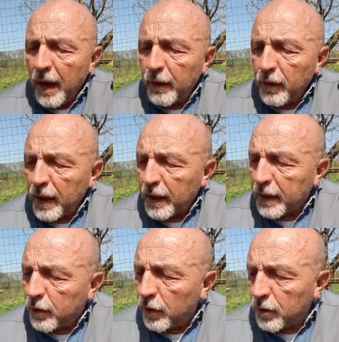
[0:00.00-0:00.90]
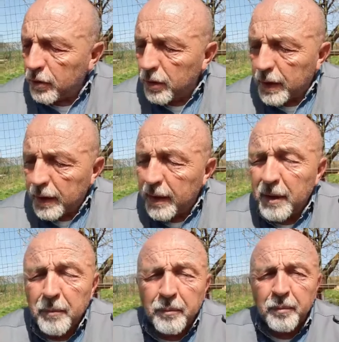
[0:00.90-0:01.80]
allora ricordo
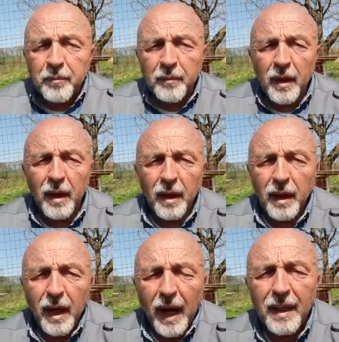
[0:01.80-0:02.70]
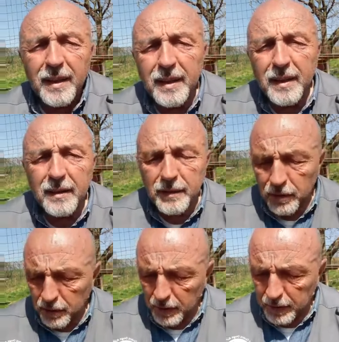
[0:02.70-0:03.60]
che mm,
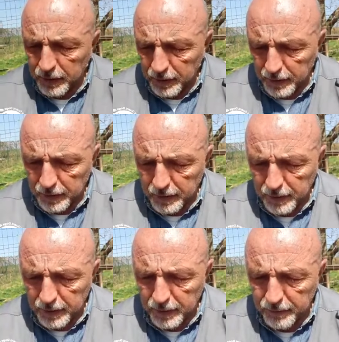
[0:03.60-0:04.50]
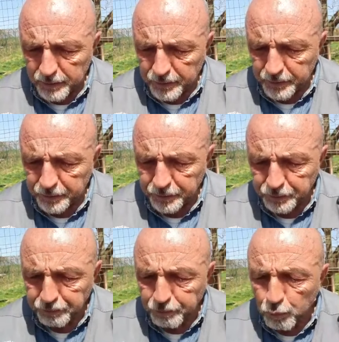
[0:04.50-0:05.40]
all'inizio eh,
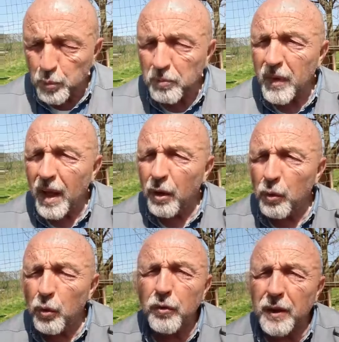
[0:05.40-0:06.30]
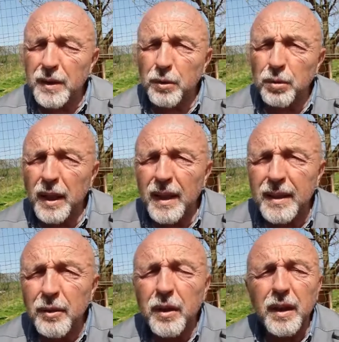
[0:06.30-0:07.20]
lui fece tutta la
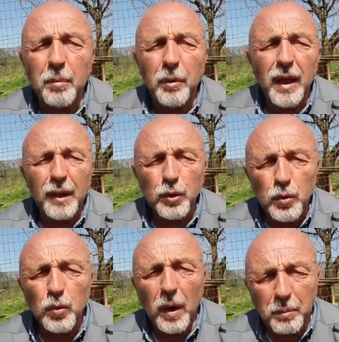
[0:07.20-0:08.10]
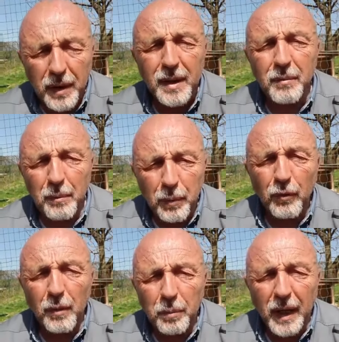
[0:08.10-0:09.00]
teoria, poi la sua prima
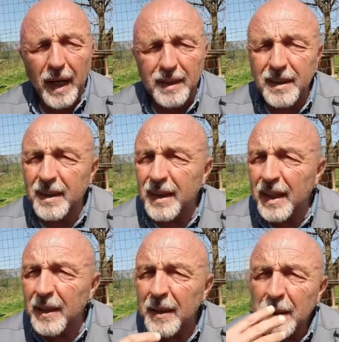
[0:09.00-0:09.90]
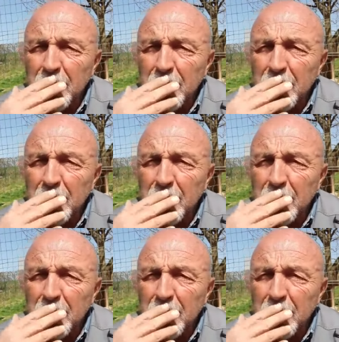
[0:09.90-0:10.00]
prova pratica